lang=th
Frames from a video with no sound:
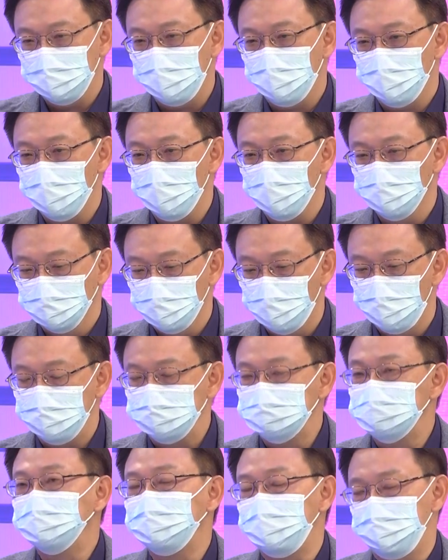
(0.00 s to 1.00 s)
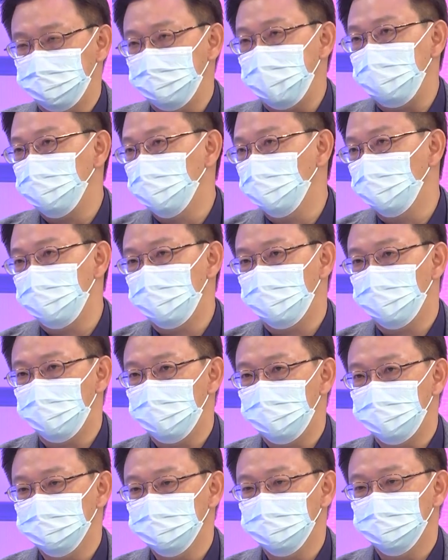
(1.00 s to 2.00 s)
เราก็คงดูเป็นสเต็ปไล่ล
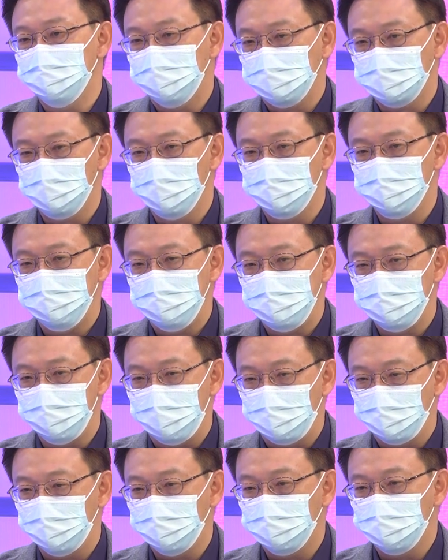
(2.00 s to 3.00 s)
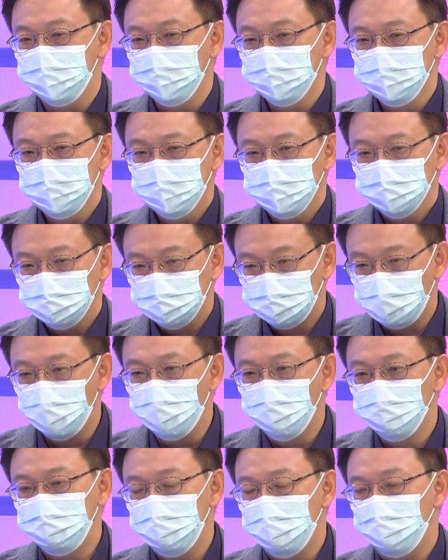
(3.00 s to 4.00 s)
งมาว่าเออมันก็ไม่ได้แบบว่า
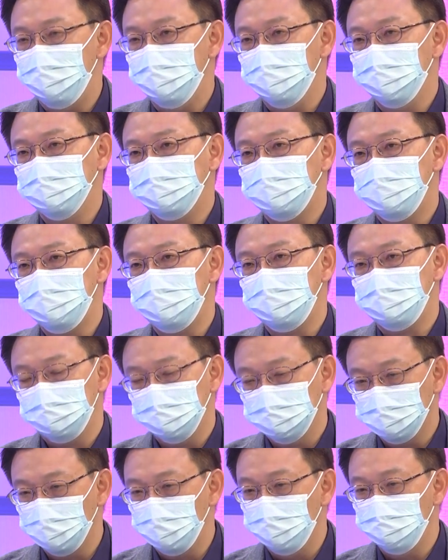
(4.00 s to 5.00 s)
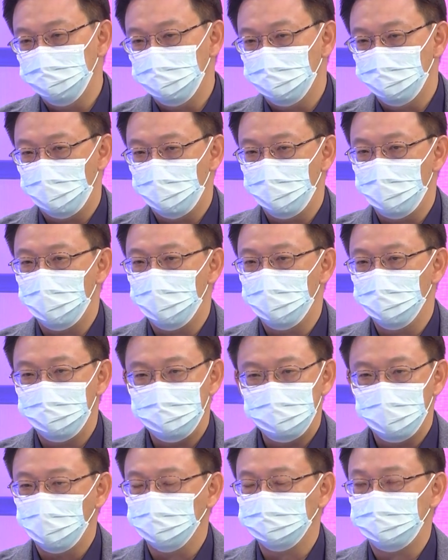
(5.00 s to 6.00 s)
ตูมเดียวเปิดประเทศหรือตูมเดียวบอกว่า
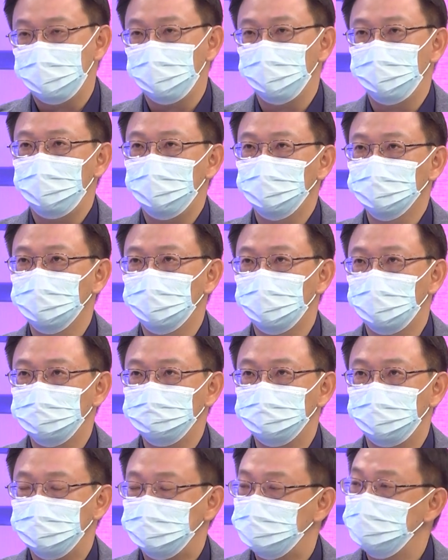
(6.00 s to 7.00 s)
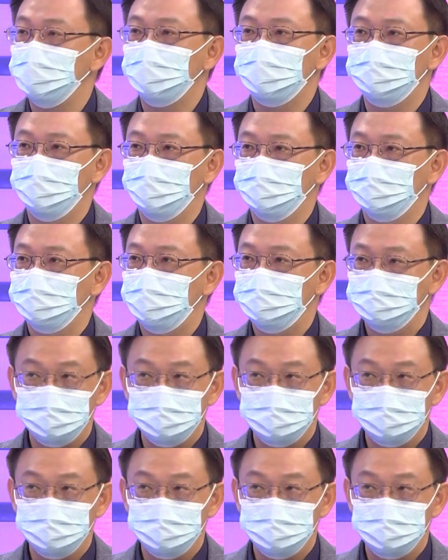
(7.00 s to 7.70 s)
ไม่ล็อกดาวน์แล้วทุกคนจะไปเที่ยวกันหมดอัน